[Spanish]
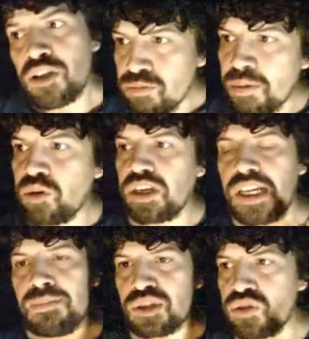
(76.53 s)
asumamos
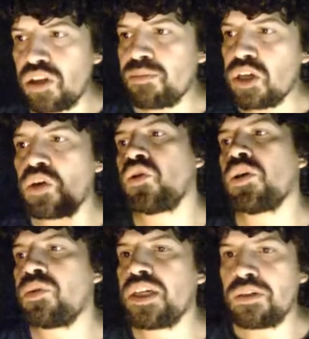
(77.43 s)
que la persona me lo dijo
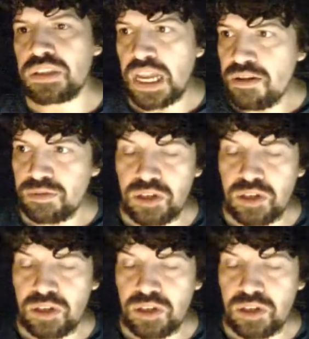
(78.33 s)
de buena onda,